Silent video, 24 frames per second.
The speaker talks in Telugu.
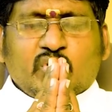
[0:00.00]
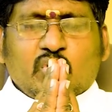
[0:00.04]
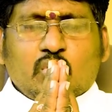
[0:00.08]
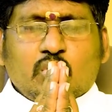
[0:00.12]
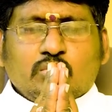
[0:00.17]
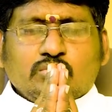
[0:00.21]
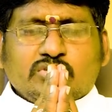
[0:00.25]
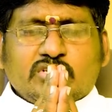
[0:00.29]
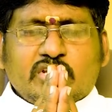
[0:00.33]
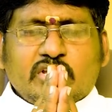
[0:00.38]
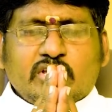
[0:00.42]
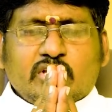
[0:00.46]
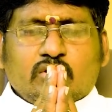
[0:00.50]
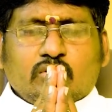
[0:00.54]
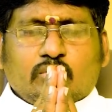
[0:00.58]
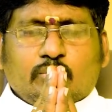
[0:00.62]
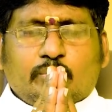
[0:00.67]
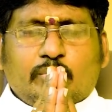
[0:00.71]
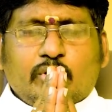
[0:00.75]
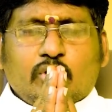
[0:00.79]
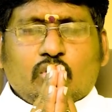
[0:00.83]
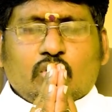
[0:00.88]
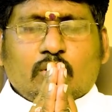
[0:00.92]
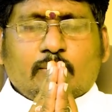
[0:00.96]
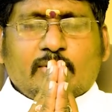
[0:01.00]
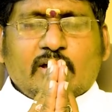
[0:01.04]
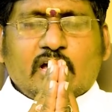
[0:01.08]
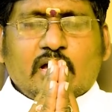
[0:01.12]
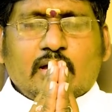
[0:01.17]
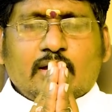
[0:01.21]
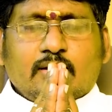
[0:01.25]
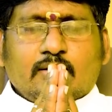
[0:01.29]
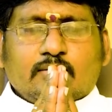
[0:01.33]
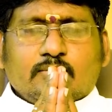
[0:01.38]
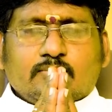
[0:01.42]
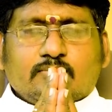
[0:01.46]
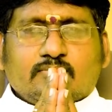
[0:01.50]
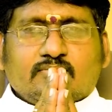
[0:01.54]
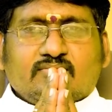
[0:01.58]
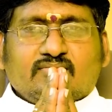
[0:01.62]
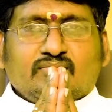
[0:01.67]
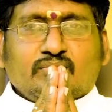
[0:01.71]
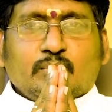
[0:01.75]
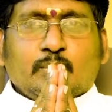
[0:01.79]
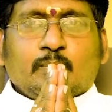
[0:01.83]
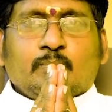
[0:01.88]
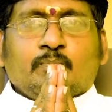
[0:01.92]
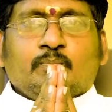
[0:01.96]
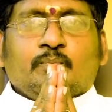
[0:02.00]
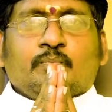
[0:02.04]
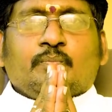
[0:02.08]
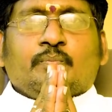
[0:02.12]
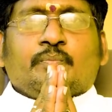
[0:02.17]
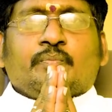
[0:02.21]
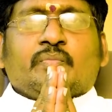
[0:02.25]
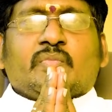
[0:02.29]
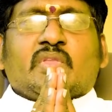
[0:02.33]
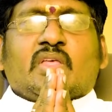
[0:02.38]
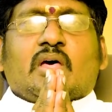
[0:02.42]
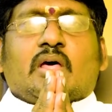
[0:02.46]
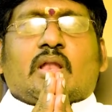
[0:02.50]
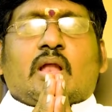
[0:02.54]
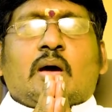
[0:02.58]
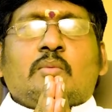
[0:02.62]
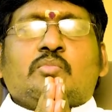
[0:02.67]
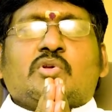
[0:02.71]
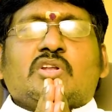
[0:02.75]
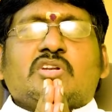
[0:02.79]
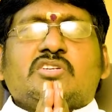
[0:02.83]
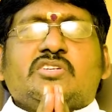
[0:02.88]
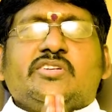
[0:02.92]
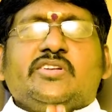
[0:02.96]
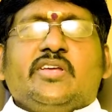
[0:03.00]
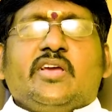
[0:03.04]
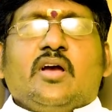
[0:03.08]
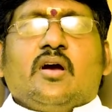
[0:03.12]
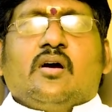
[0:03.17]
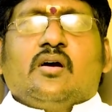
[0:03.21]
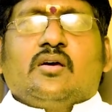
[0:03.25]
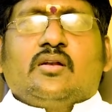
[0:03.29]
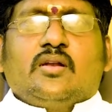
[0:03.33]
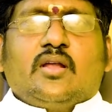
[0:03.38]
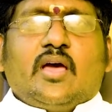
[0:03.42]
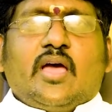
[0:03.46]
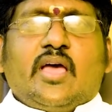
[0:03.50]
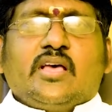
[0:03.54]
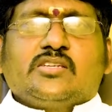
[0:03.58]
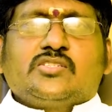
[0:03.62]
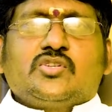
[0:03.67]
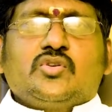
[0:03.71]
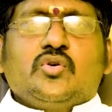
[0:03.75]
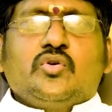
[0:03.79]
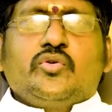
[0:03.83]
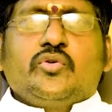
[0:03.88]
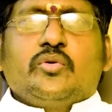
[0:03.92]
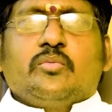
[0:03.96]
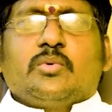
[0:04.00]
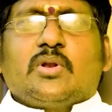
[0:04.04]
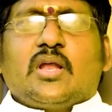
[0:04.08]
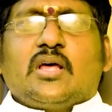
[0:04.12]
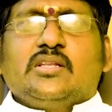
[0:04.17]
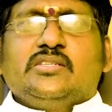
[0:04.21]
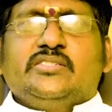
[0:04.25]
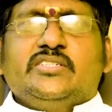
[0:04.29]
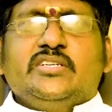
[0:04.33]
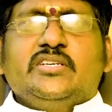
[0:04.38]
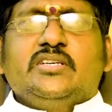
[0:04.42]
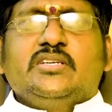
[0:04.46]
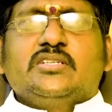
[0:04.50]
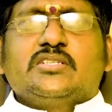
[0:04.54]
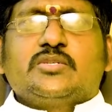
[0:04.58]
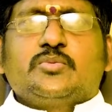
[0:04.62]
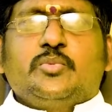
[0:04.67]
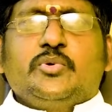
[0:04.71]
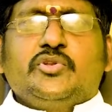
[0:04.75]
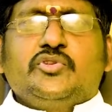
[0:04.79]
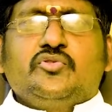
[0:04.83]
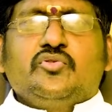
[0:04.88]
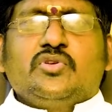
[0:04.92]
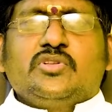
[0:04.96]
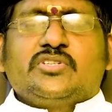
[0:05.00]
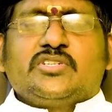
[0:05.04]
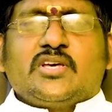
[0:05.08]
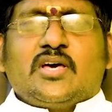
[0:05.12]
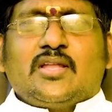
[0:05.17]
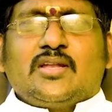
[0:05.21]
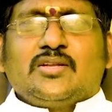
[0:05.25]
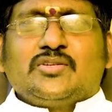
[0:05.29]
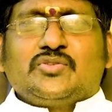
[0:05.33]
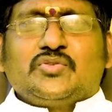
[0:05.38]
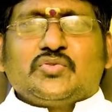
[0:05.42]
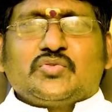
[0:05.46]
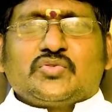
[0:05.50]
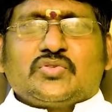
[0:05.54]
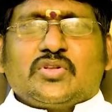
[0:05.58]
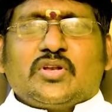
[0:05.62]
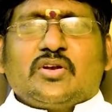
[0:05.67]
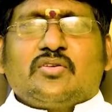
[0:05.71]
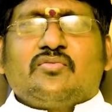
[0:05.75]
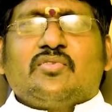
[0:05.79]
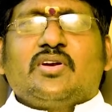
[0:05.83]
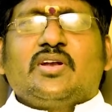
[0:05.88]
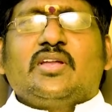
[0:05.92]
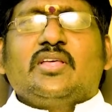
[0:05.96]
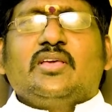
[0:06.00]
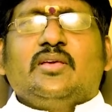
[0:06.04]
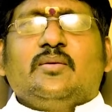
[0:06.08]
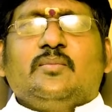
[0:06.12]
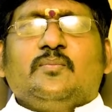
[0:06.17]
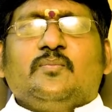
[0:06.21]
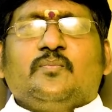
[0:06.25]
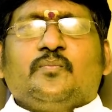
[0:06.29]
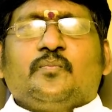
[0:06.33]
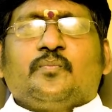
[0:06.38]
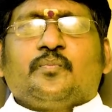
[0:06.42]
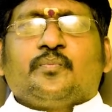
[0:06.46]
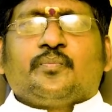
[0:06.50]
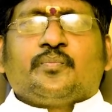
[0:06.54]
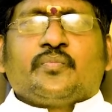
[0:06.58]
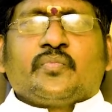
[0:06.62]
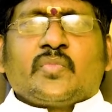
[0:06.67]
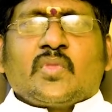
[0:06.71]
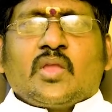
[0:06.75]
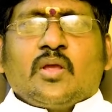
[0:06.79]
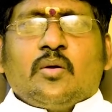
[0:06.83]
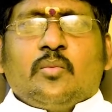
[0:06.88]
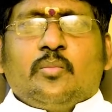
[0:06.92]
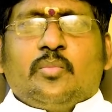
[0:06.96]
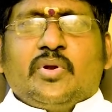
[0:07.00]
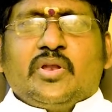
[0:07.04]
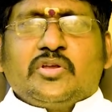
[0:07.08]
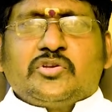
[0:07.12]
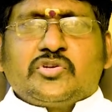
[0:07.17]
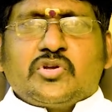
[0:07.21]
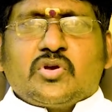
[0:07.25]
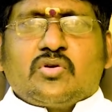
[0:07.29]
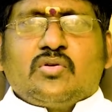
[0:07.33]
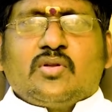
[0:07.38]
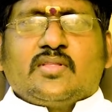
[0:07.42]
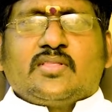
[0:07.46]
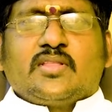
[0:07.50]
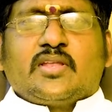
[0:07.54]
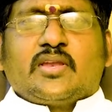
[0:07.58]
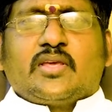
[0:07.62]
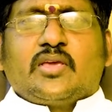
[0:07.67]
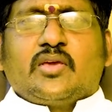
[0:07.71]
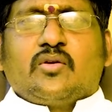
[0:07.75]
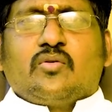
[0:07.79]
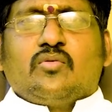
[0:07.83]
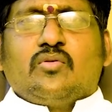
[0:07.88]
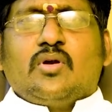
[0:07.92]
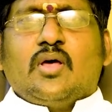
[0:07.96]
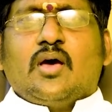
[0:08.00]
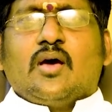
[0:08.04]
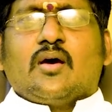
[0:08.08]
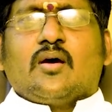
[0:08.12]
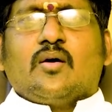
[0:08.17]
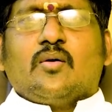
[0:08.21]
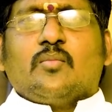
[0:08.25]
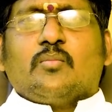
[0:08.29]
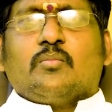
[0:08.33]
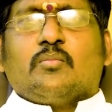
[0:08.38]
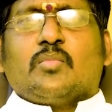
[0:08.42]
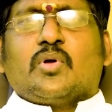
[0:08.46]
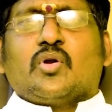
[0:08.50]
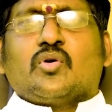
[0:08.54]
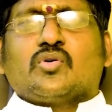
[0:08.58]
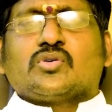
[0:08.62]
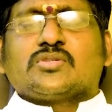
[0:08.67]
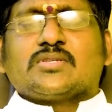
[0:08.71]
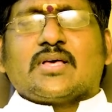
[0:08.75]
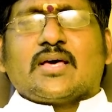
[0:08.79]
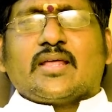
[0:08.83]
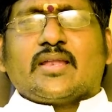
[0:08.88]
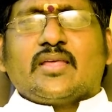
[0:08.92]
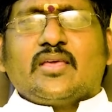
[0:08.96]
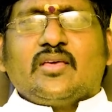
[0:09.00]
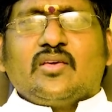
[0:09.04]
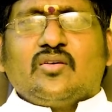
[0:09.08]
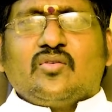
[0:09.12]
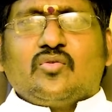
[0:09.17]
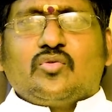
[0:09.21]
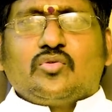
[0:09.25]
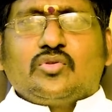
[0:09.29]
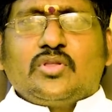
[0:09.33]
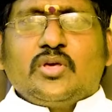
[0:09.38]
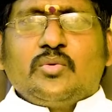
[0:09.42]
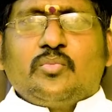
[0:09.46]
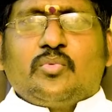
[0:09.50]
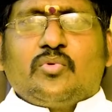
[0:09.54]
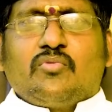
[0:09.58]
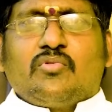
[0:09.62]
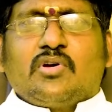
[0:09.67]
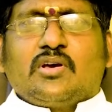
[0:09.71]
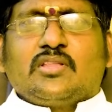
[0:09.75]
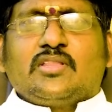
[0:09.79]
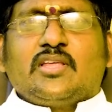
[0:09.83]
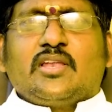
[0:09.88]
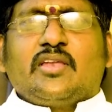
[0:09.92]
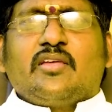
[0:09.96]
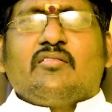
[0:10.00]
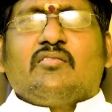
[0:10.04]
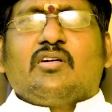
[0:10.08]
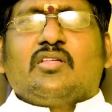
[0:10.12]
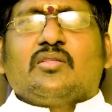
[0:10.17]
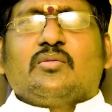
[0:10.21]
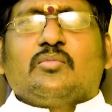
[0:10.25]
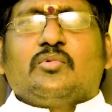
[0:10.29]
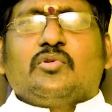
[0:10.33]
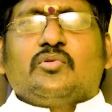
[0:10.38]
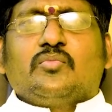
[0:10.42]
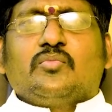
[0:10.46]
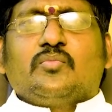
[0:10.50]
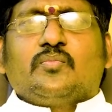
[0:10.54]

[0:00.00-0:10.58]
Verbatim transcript: ఓం శ్రీ గురుభ్యో నమ రామకృష్ణ నిహాన్ న్యూమరాలజీ స్పిరిచువల్ ఛానల్ చూస్తున్నటువంటి ప్రేక్షకులందరికీ కూడా మరొకసారి హృదయపూర్వక ధన్యవాదం